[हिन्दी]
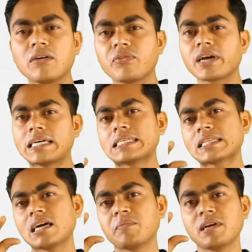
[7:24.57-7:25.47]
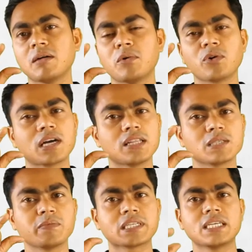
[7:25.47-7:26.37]
या फिर कह सकते हैं अपने अमाउंट का
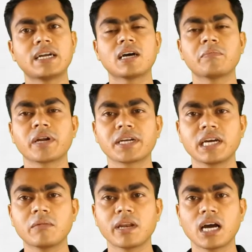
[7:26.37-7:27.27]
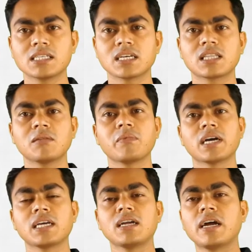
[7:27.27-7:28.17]
दस परसेंट आप प्रैक्टिकल में लगा सकते हैं
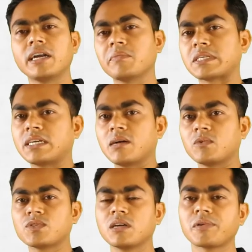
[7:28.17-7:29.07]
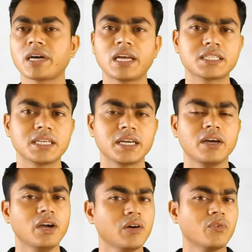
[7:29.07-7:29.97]
बाकी का नाइन्टी परसेंट आपको सेव रखना चाहिए
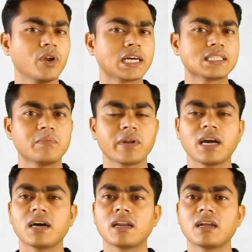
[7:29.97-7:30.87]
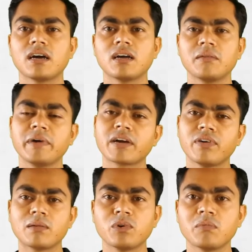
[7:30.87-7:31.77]
फॉर एग्ज़ाम्पल अगर मैं एक
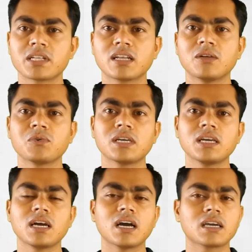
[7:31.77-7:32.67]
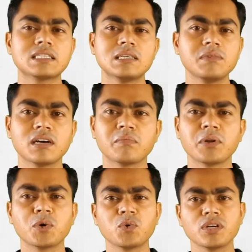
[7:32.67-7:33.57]
फार्मूला बताता हूँ कि किसी भी
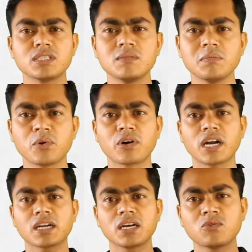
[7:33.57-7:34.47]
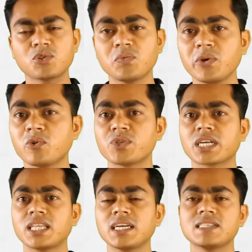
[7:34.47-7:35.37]
कंपनी को किसी भी प्रोडक्ट का कुछ भी हो
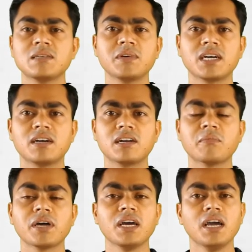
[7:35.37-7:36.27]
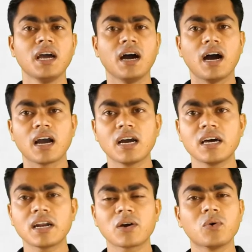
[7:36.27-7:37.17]
सकता है किसी भी कंट्री में
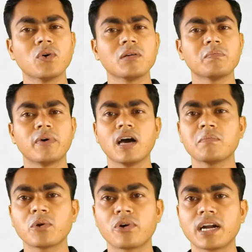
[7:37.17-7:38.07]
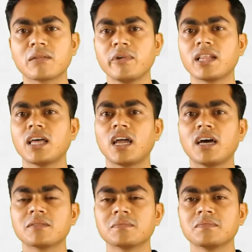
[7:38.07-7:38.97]
अगर कोई बड़ा प्रोडक्ट मिलता है
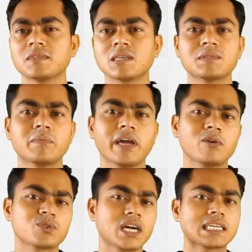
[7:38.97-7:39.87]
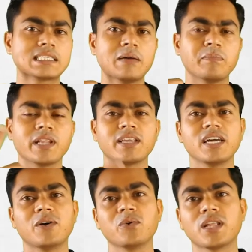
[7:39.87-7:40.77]
ना सबसे पहले उसका एक सैंपल
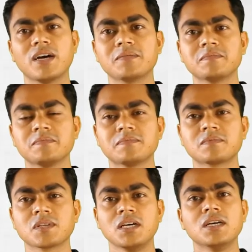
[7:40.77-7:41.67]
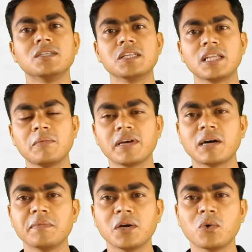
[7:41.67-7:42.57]
तैयार होता है जितनी भी
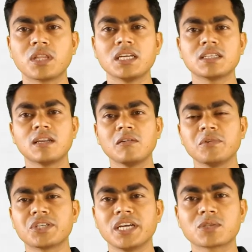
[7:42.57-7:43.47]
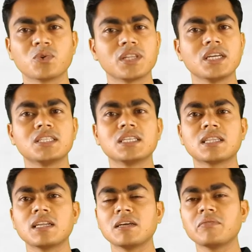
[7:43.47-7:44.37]
कमियां होती हैं जितनी मिस्टेक्स होती हैं
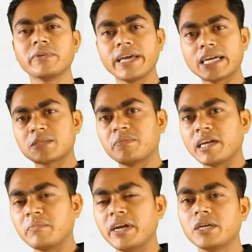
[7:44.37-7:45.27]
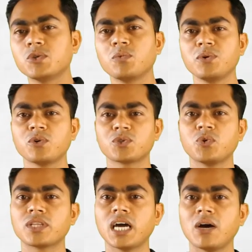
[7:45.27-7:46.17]
जितनी भी एक्सपेरिमेंट जो भी कुछ
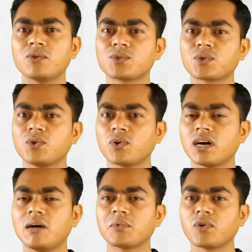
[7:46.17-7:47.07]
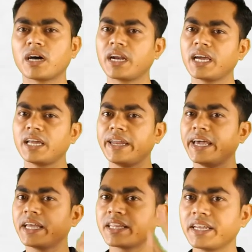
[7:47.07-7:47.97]
होता है उसको काम को करने के नए
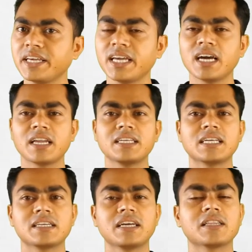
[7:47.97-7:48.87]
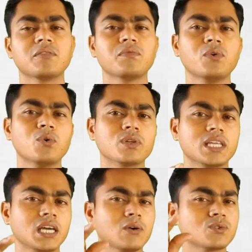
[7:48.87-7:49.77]
नए तरीके अगर ईजाद किए जाते हैं वो होते
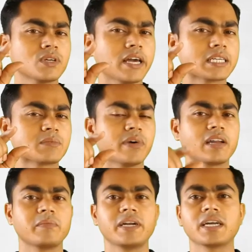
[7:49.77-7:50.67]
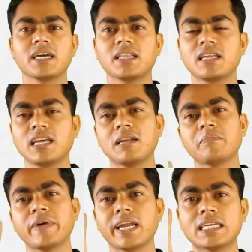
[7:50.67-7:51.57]
हैं उस एक्सपेरिमेंट के अंदर यानी
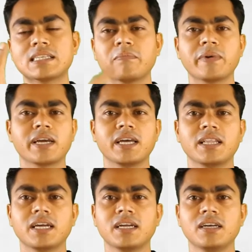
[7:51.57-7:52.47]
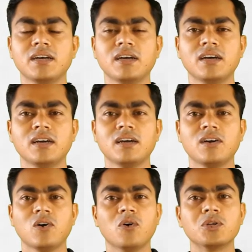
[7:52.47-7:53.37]
पहले सैम्पल के अंदर
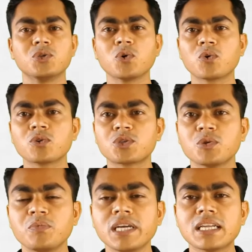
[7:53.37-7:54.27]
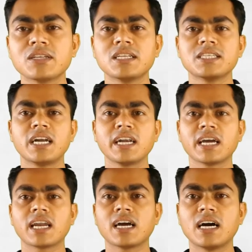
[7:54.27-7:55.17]
और जो कुछ भी रिज़ल्ट
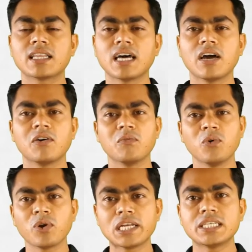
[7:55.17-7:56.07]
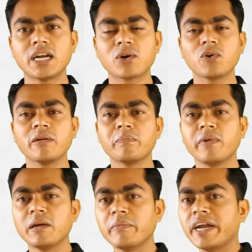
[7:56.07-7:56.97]
निकल कर आता है वो रिज़ल्ट को
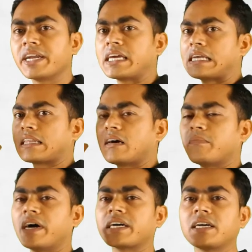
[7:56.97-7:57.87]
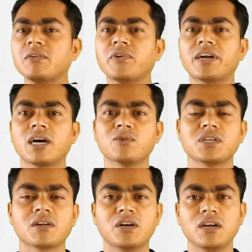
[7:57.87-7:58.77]
इम्प्लीमेंट किया जाता है बाकी के वन
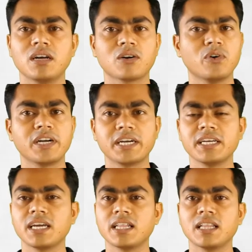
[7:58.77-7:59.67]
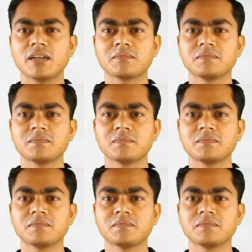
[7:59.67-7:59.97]
थाउजेंड क्वान्टिटी के अंदर